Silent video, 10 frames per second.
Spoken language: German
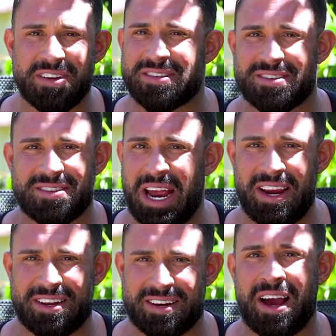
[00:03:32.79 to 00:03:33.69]
was
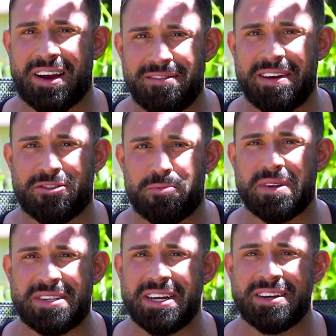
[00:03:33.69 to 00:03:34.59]
echt kacke wäre zu
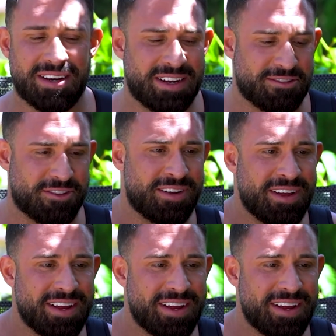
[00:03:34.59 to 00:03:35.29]
passieren. Also